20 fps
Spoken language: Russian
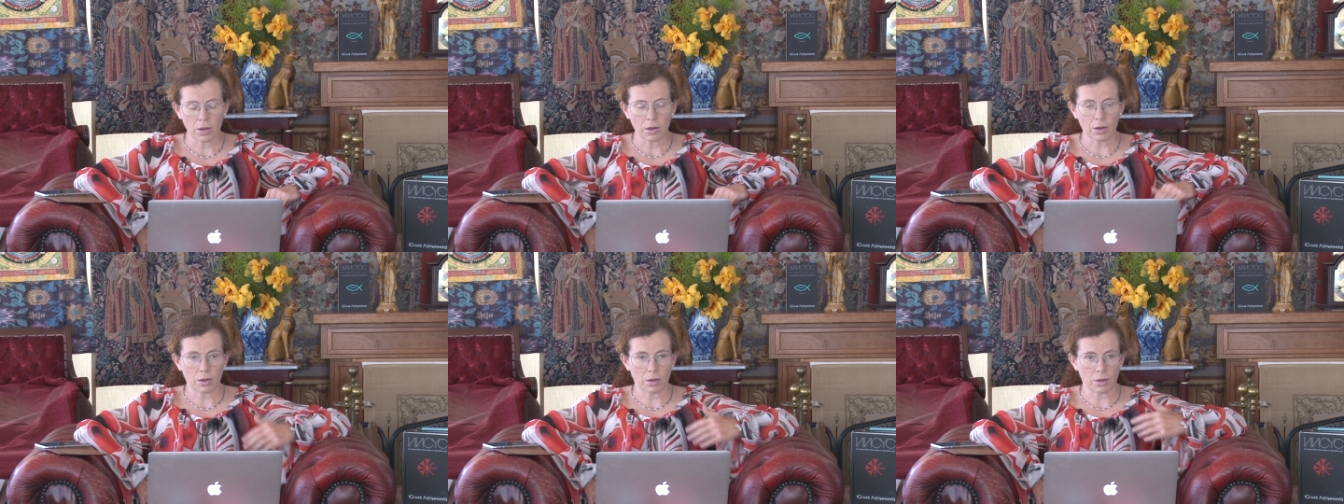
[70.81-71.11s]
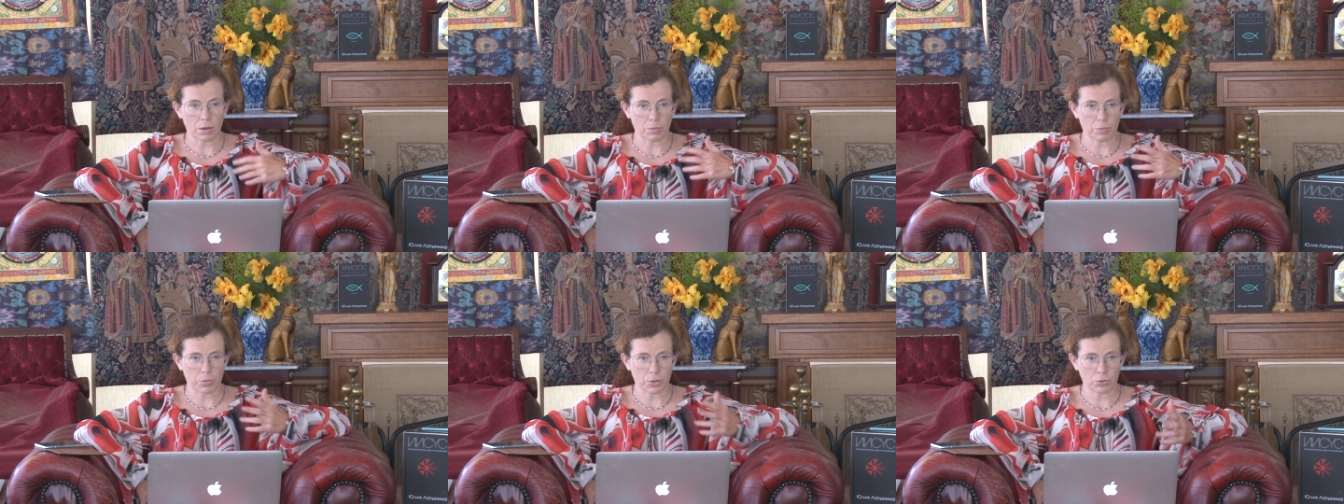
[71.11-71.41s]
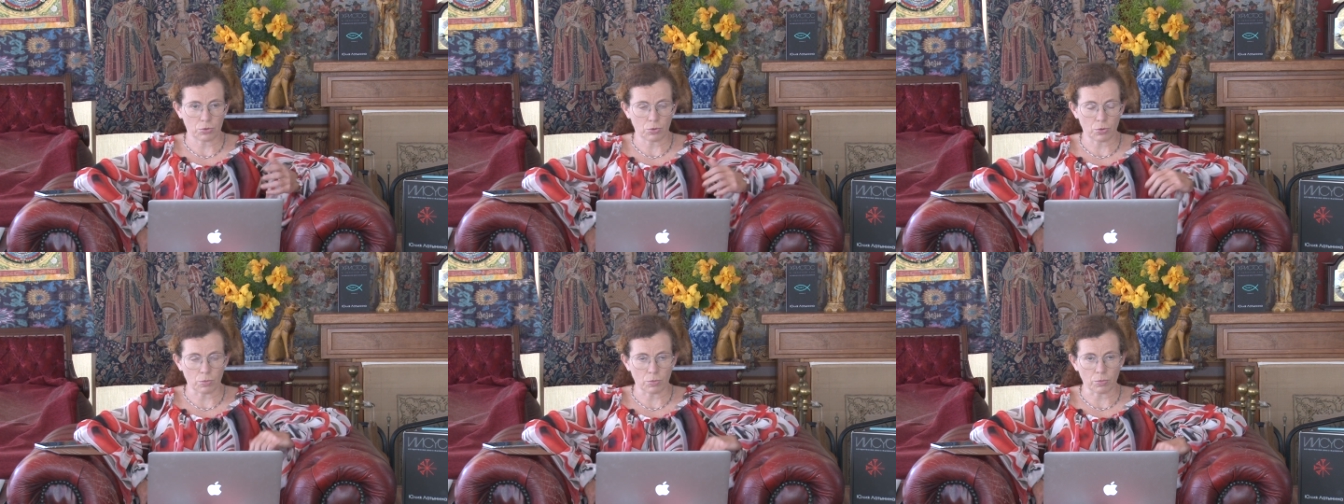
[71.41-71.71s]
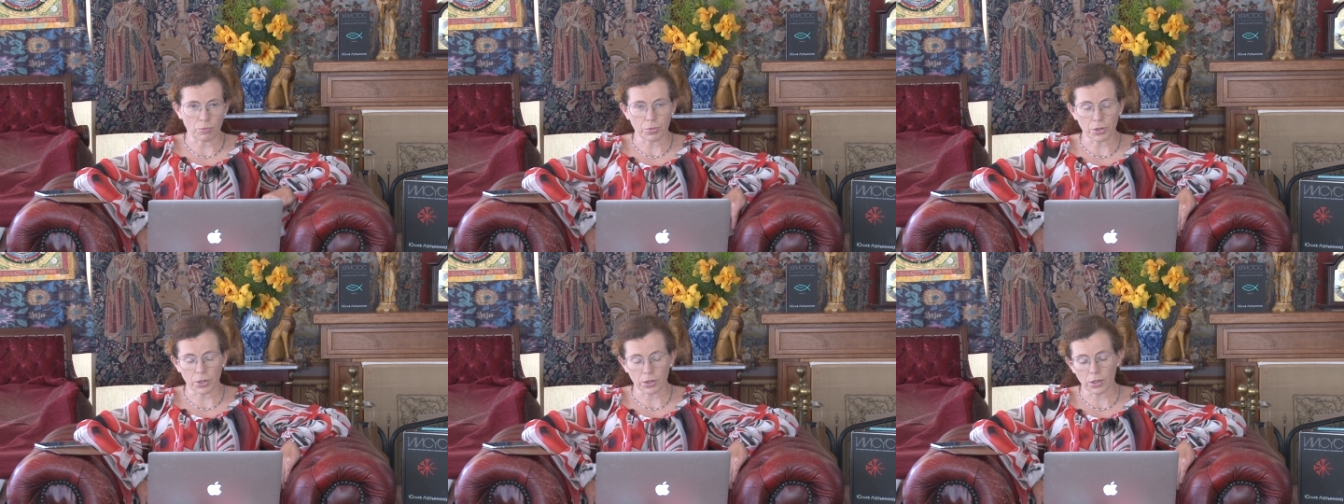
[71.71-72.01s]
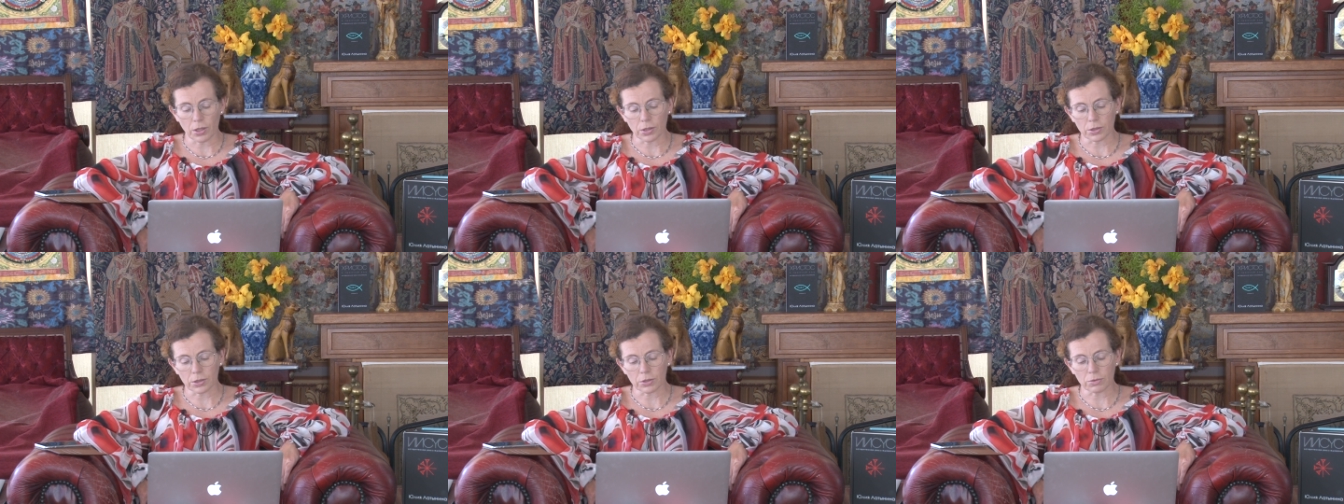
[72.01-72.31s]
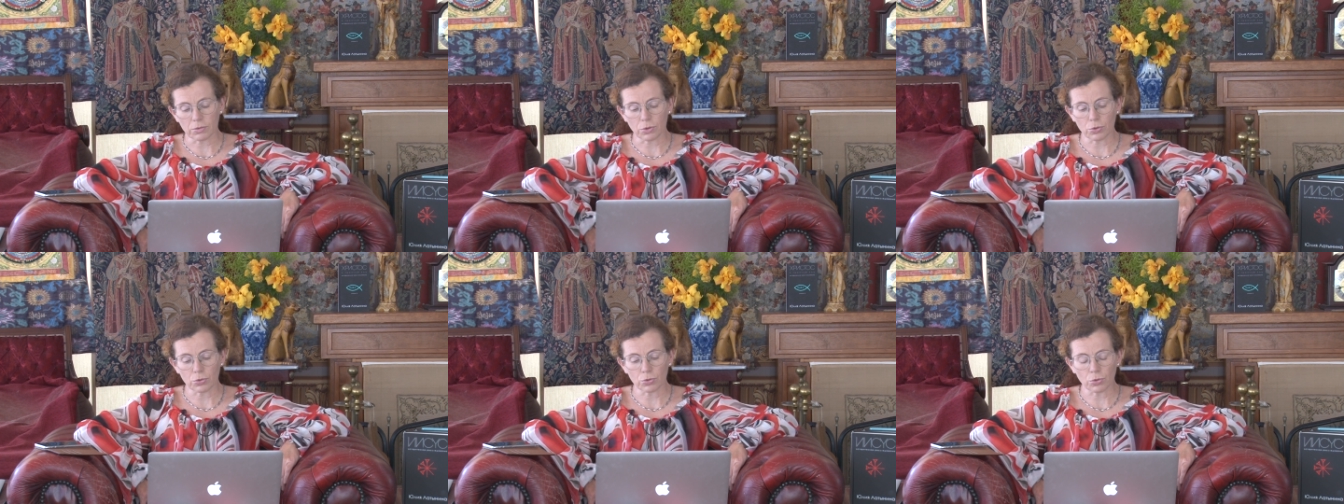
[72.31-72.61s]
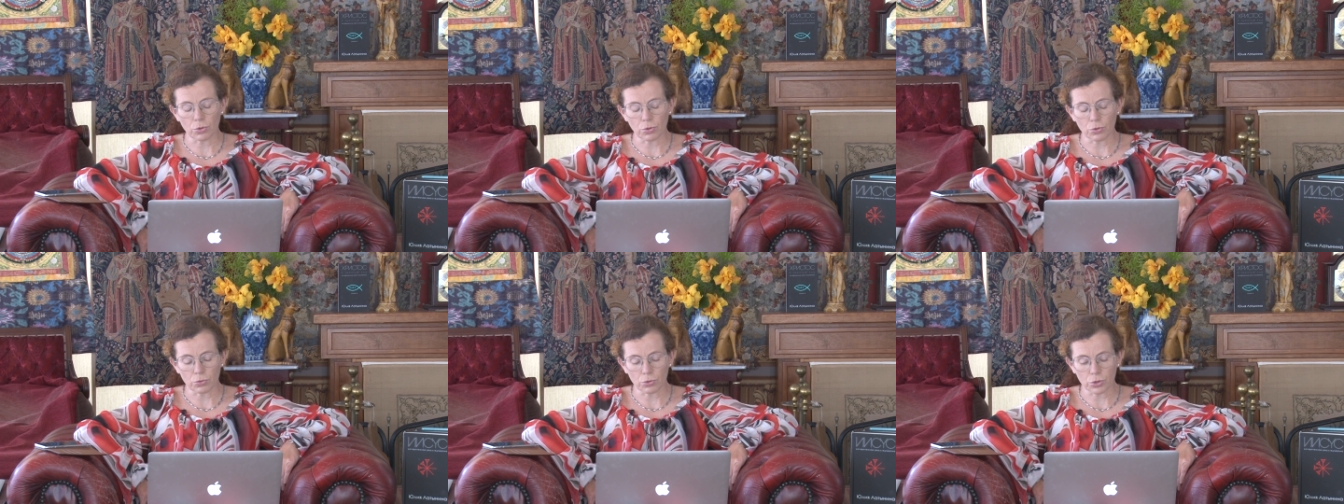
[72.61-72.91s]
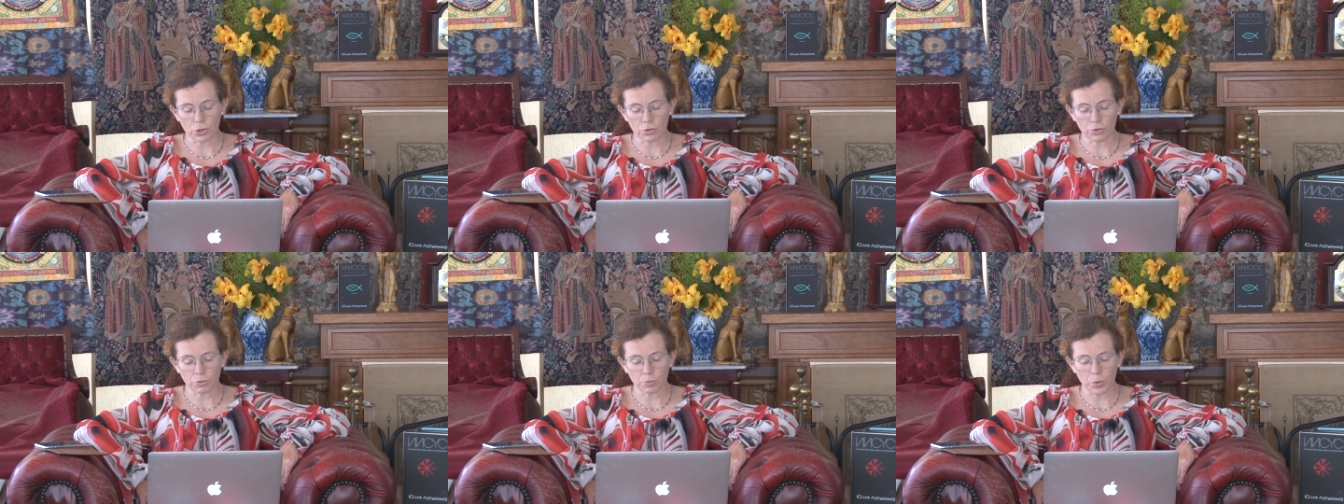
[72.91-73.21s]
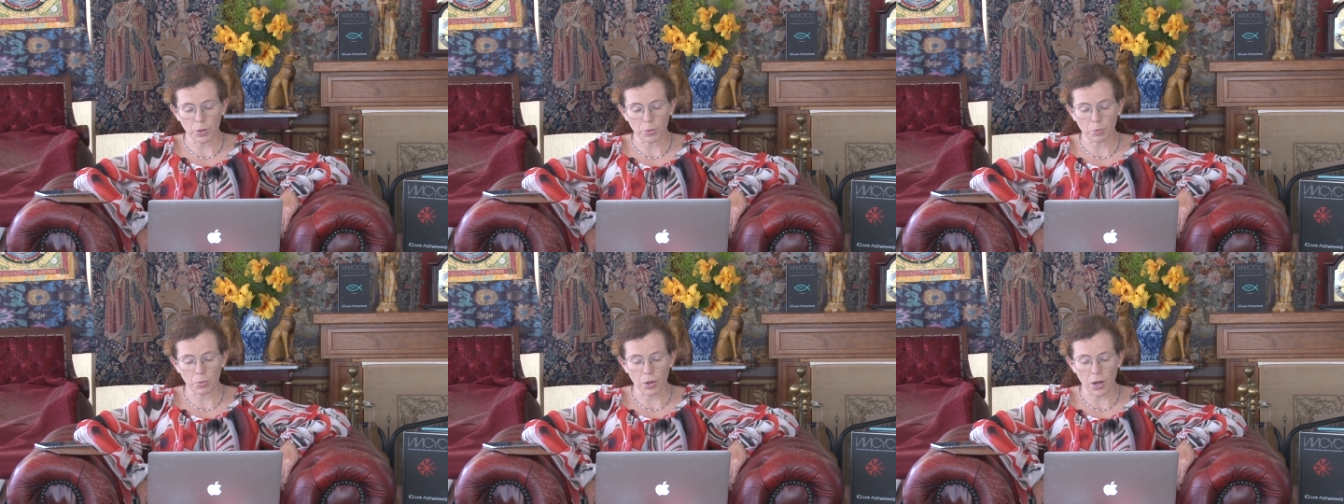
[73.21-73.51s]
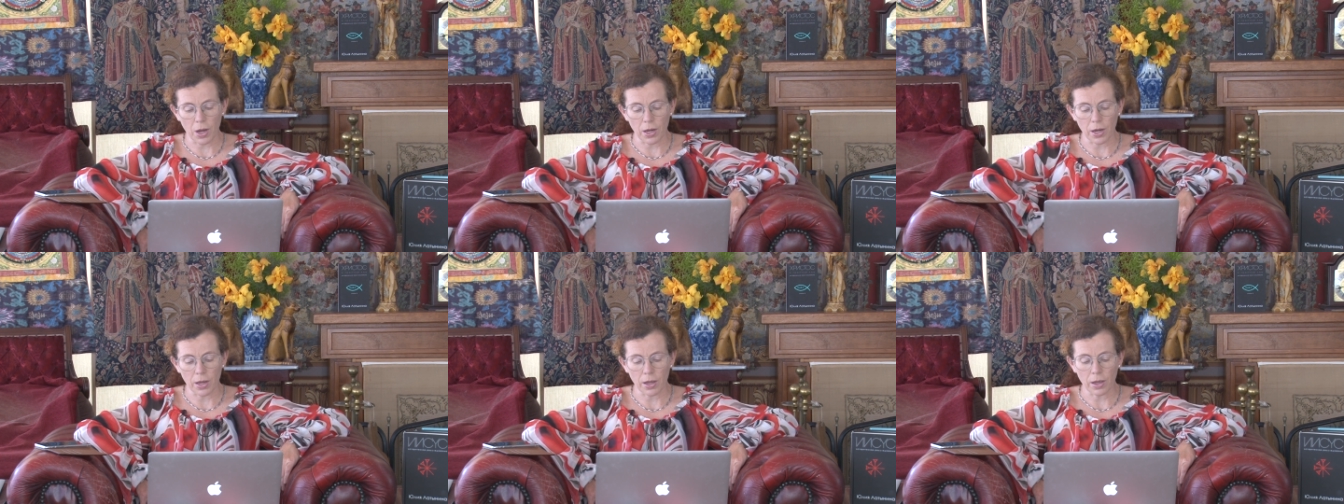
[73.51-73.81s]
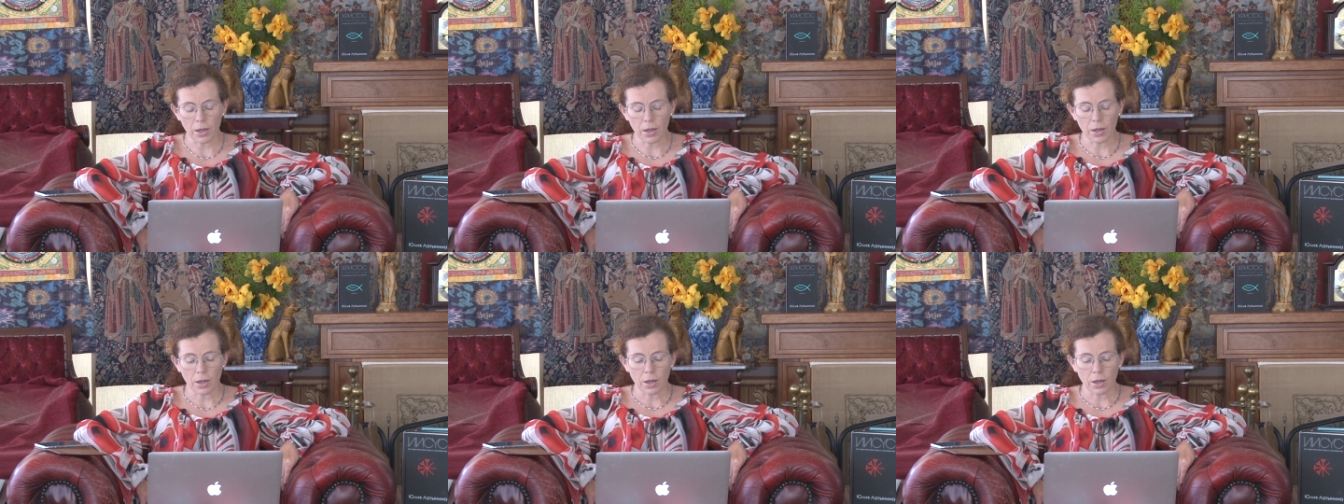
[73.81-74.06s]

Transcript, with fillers: а потом продал свою долю уже в PayPal